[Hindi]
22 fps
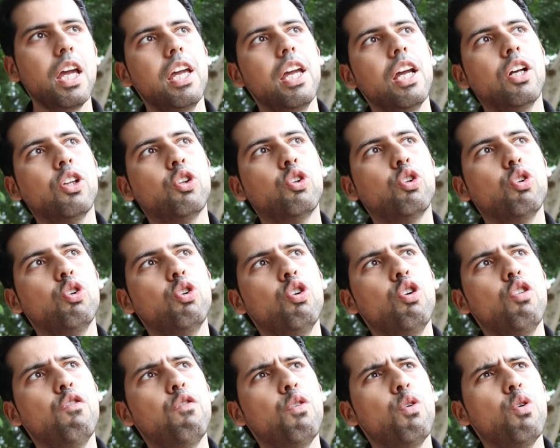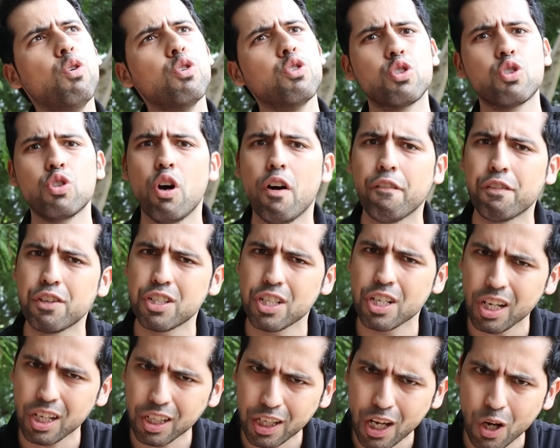एक तो वो सॉफ्ट
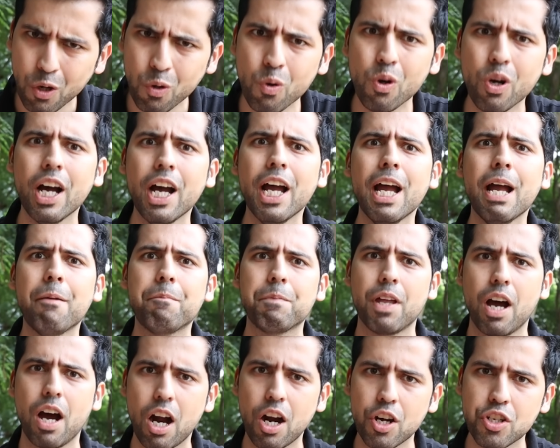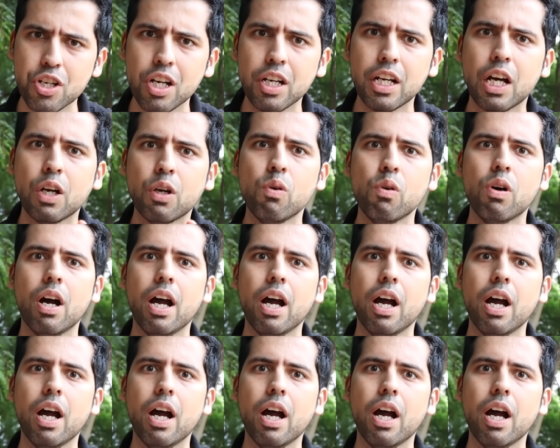शेल टाको खाया है हार्ड शेल टाको